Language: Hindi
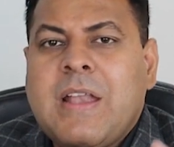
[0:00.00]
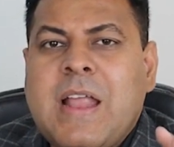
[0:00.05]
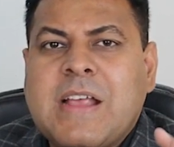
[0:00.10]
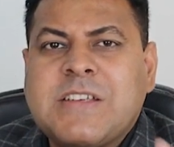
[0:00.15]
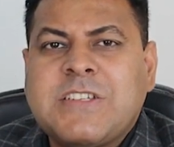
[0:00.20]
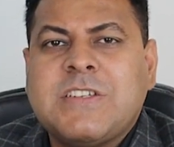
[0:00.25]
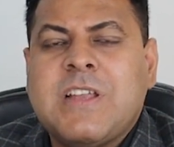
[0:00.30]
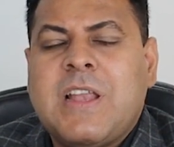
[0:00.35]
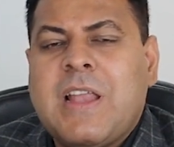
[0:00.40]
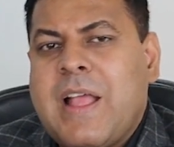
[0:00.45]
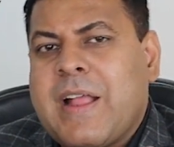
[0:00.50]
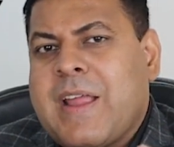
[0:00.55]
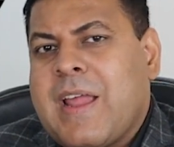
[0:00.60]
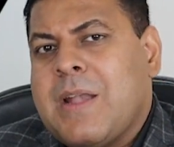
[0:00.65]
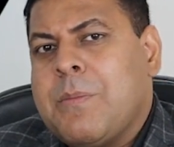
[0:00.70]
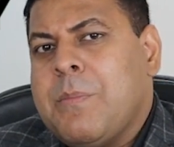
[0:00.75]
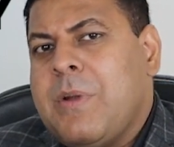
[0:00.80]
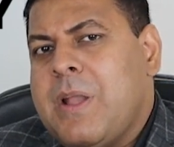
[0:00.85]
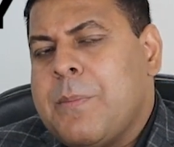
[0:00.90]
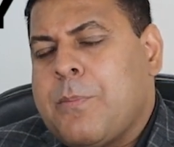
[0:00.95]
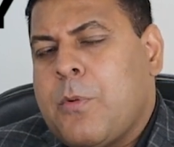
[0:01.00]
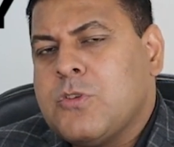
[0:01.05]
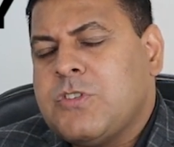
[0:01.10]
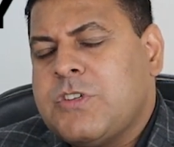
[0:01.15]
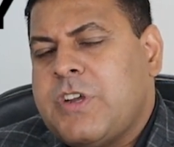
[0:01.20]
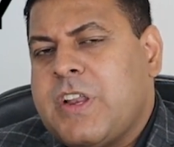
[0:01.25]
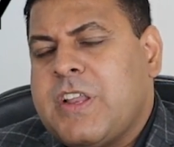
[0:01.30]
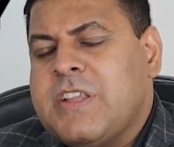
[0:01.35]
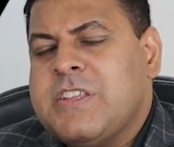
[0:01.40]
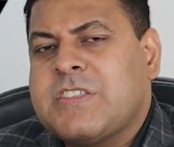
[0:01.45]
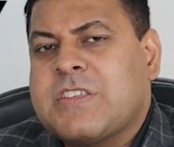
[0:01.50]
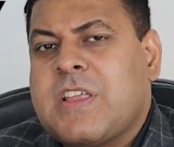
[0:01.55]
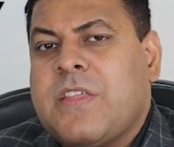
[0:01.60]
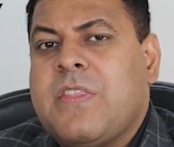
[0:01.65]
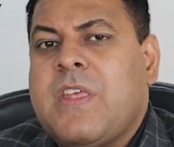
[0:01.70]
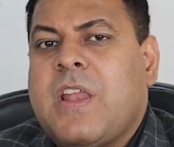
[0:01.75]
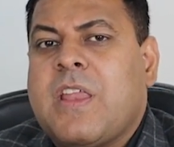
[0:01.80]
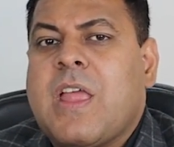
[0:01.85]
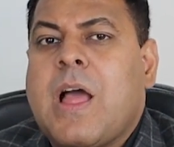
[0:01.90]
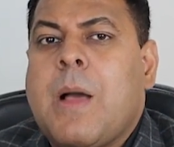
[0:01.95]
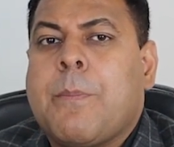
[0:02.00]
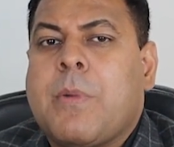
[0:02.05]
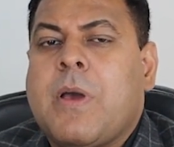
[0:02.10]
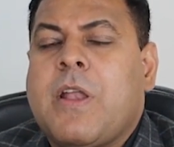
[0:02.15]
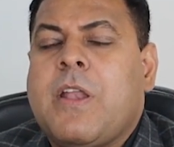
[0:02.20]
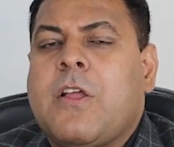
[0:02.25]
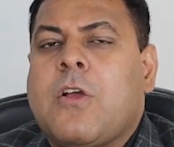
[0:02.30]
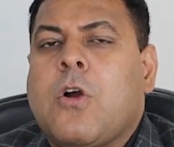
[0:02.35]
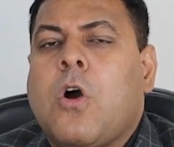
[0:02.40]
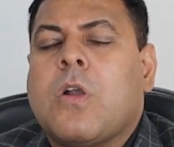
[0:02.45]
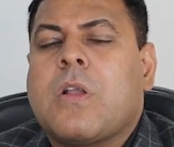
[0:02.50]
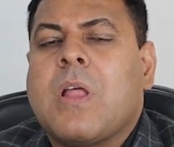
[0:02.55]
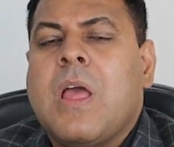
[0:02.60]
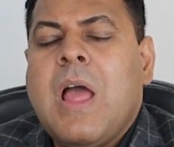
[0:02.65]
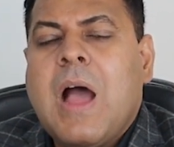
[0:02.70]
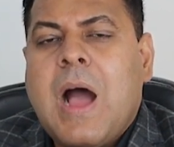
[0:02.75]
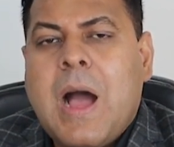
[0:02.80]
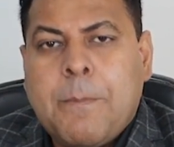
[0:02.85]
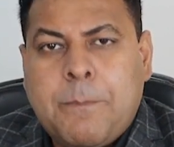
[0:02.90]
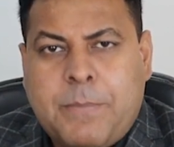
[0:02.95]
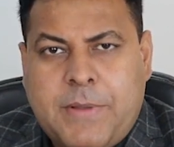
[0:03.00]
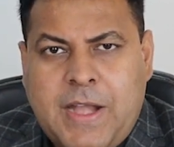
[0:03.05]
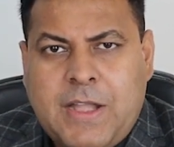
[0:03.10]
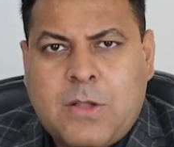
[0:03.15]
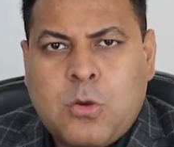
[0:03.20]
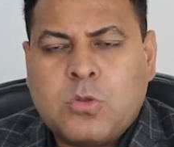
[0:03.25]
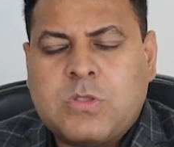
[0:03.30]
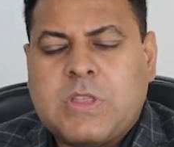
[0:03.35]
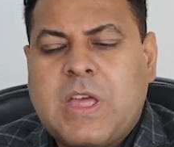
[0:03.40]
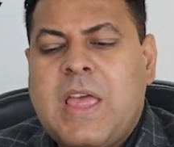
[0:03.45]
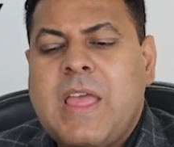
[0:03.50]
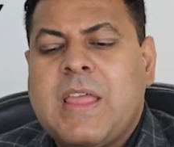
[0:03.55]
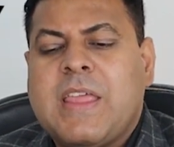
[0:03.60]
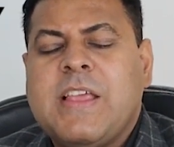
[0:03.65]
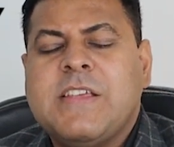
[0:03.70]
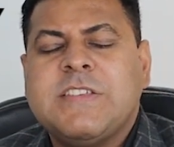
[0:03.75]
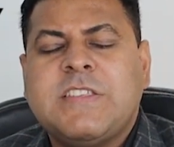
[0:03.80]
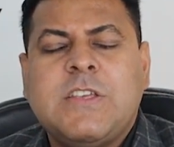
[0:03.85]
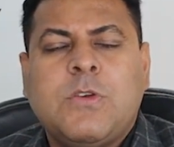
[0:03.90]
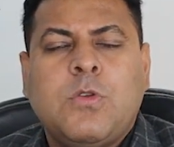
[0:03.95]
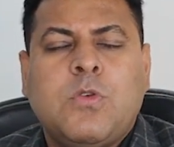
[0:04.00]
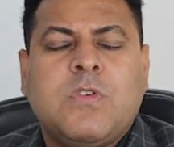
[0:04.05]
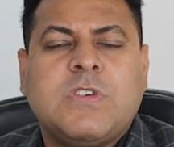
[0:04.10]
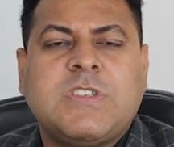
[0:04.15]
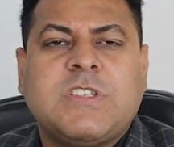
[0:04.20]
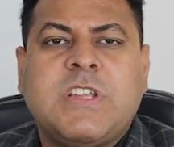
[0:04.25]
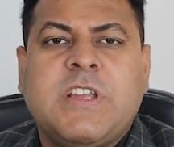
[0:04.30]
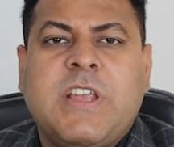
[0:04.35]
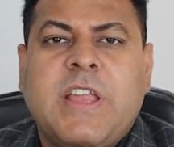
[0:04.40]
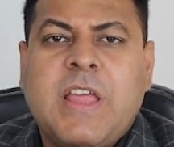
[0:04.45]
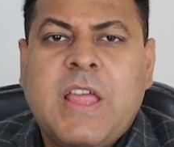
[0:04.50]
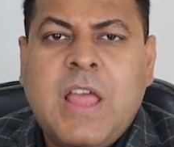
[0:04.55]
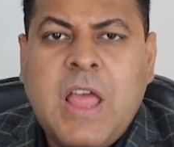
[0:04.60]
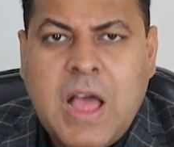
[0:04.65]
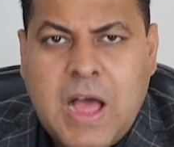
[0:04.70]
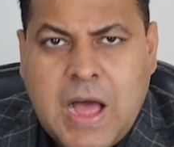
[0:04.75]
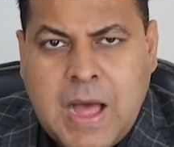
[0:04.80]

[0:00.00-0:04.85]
नेशनल अकेडमी डिपॉजिटरी जिसके अंदर आपका रिकॉर्ड अपडेट होता है कि इसी यूनिवर्सिटी ने